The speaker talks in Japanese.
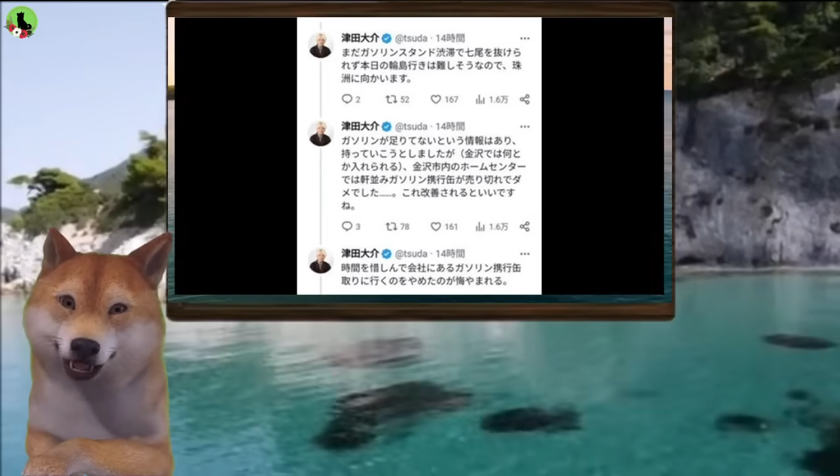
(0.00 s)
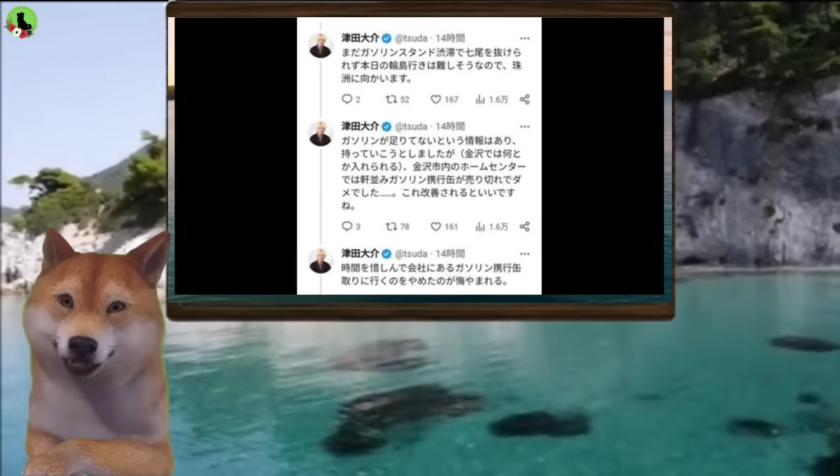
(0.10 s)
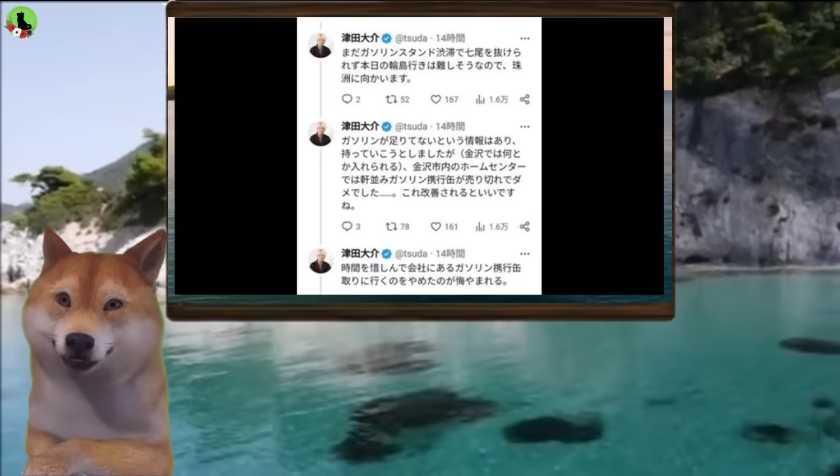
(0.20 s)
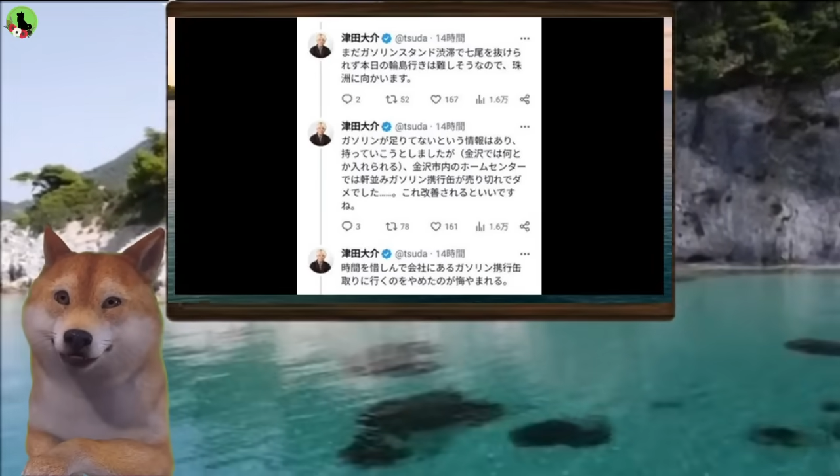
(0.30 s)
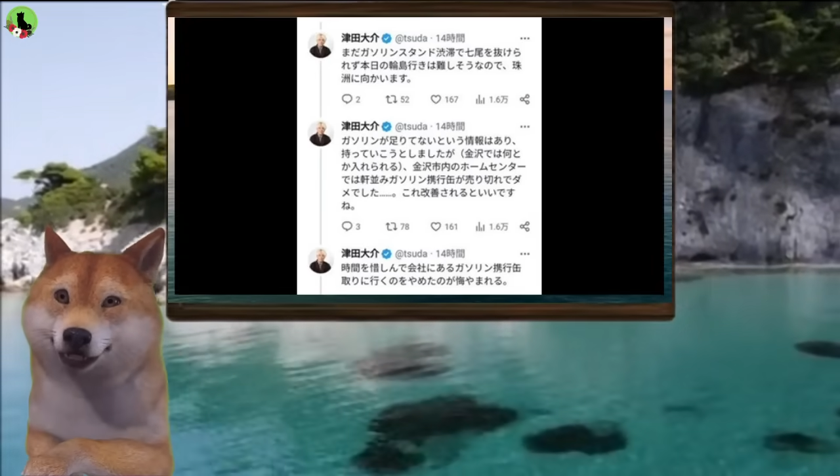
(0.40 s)
助け
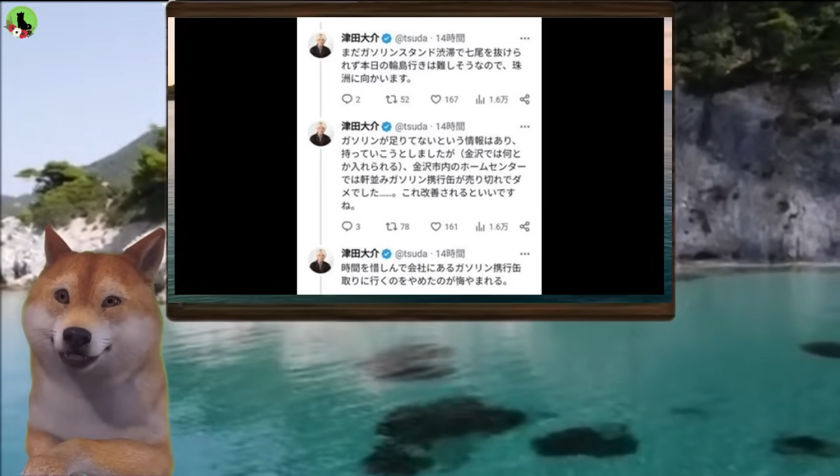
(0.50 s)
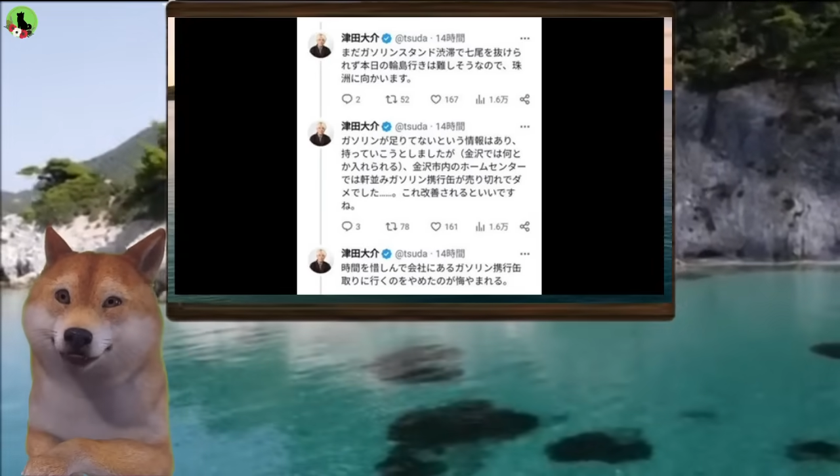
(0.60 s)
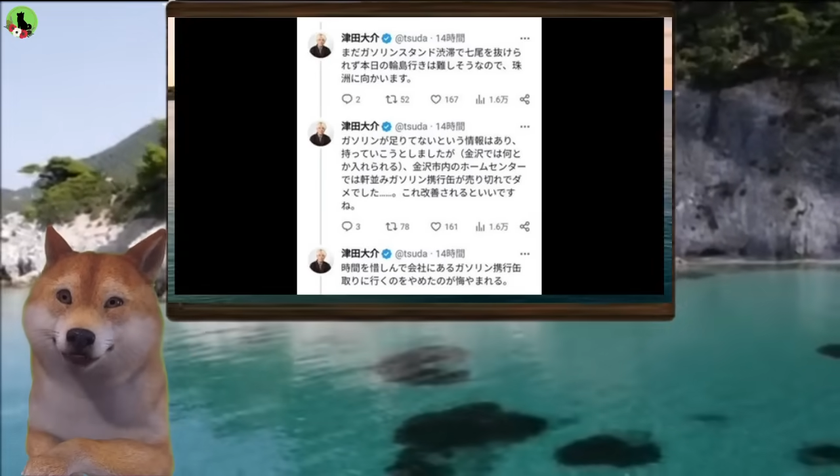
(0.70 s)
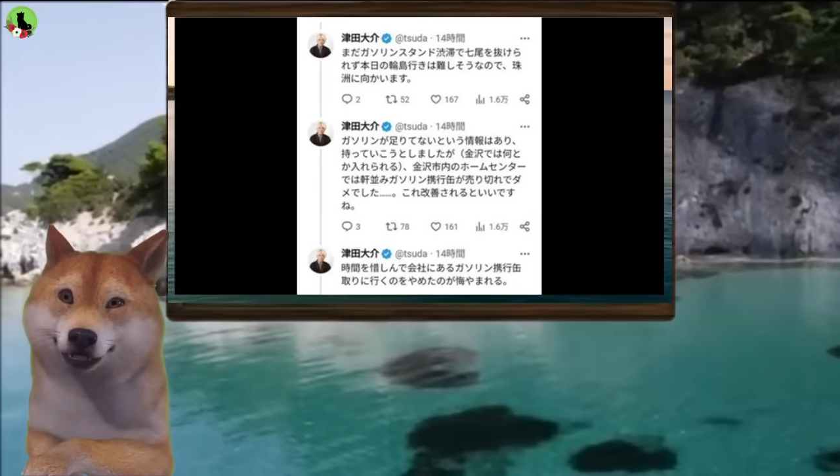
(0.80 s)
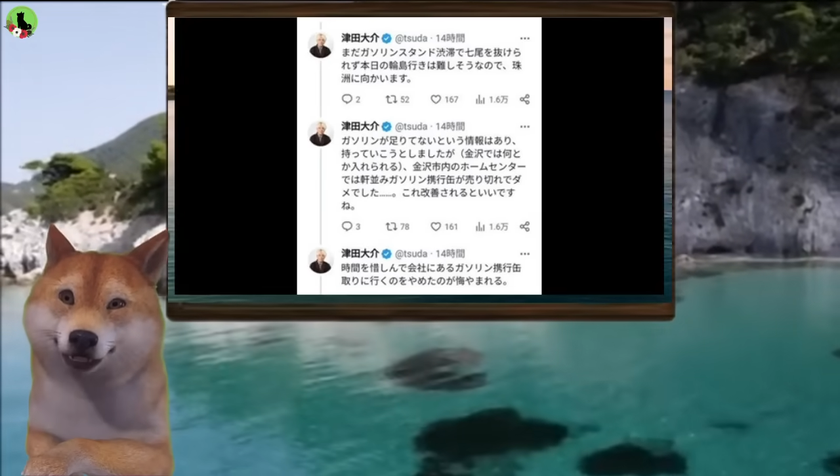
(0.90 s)
になりたいっ
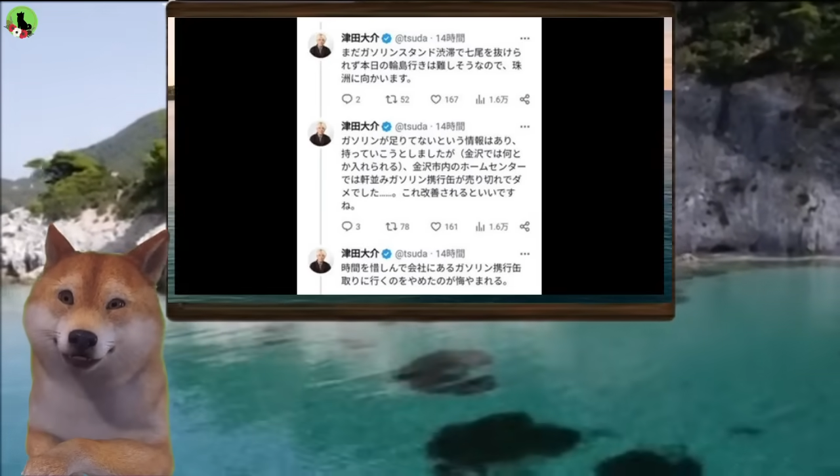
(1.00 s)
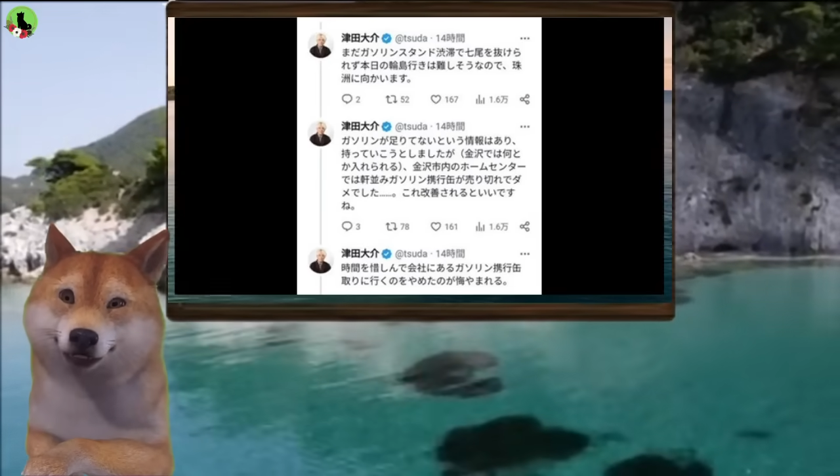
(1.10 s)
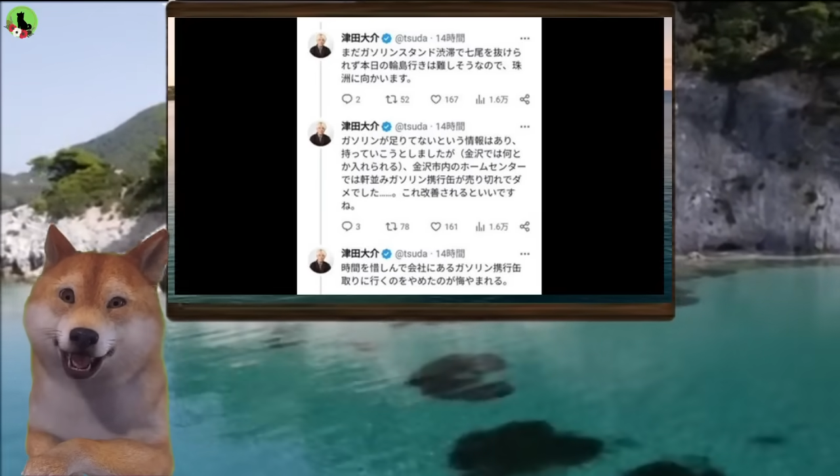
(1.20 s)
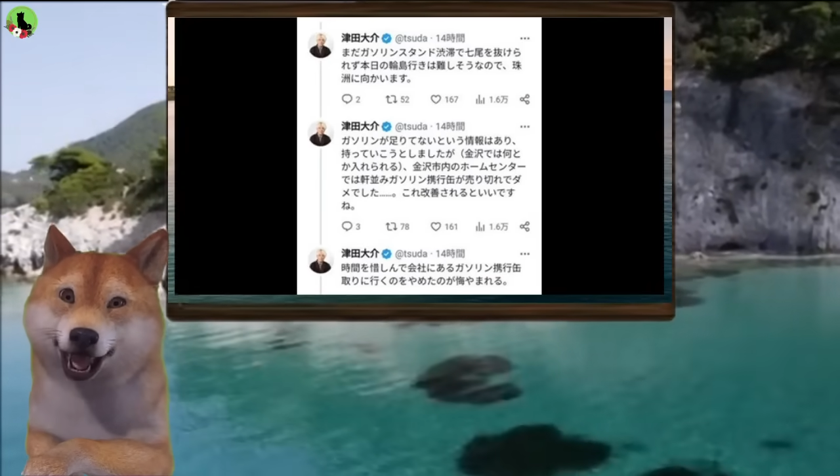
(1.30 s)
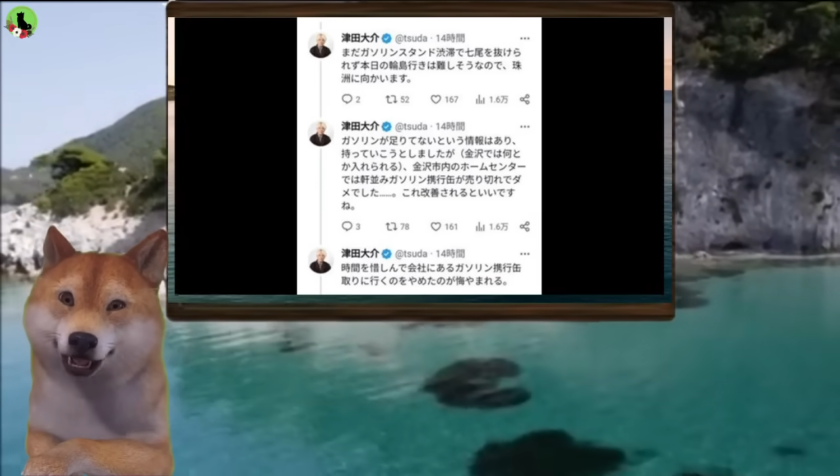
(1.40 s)
て言うんだった
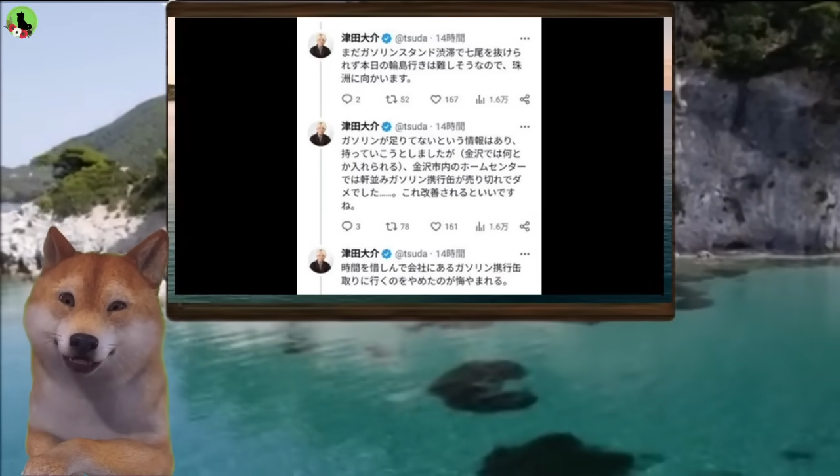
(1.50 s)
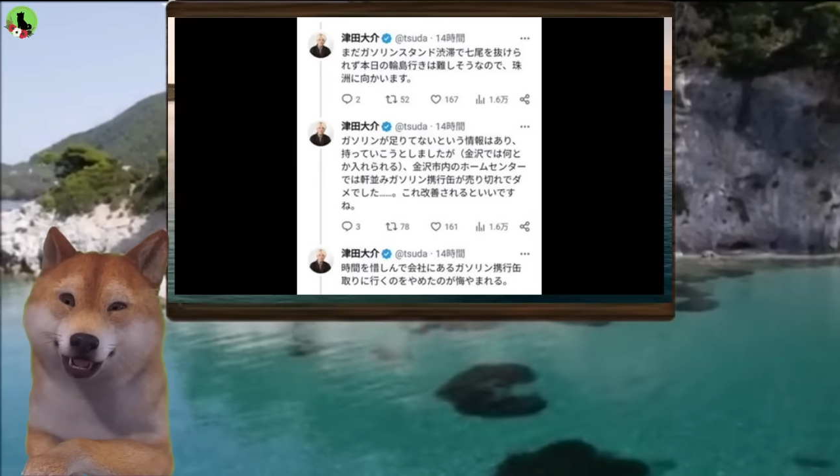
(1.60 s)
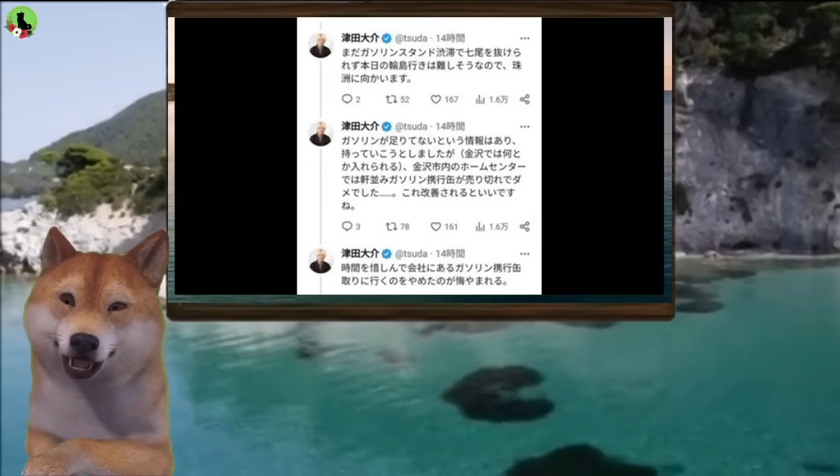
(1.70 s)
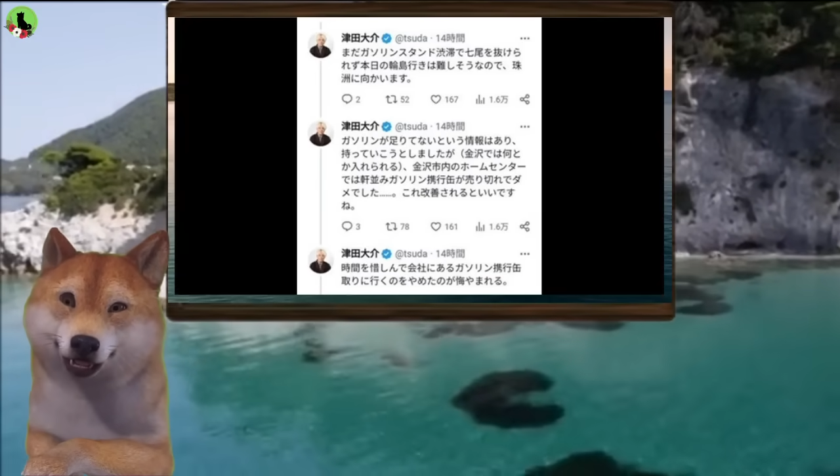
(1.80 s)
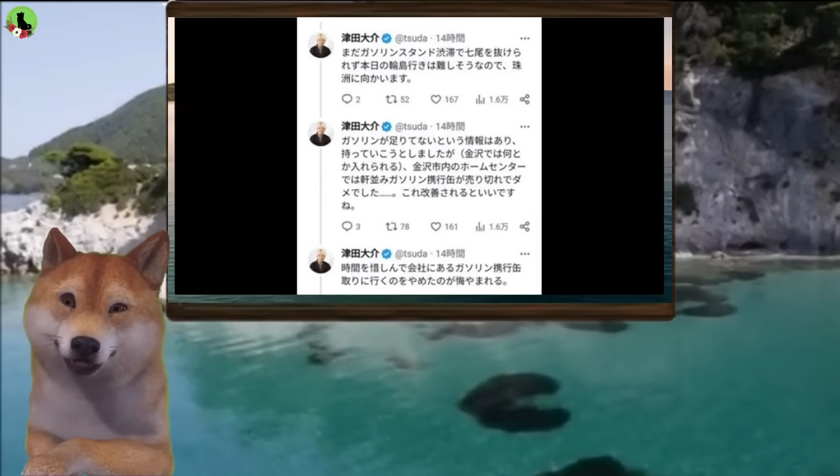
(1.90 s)
ら、
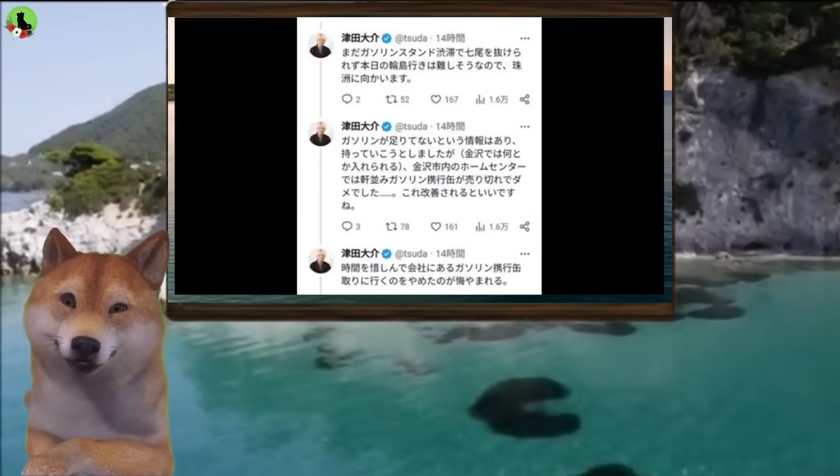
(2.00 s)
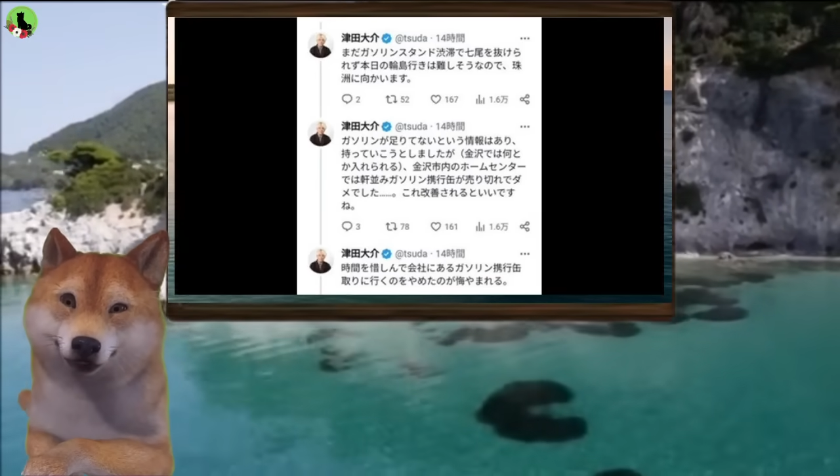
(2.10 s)
ね、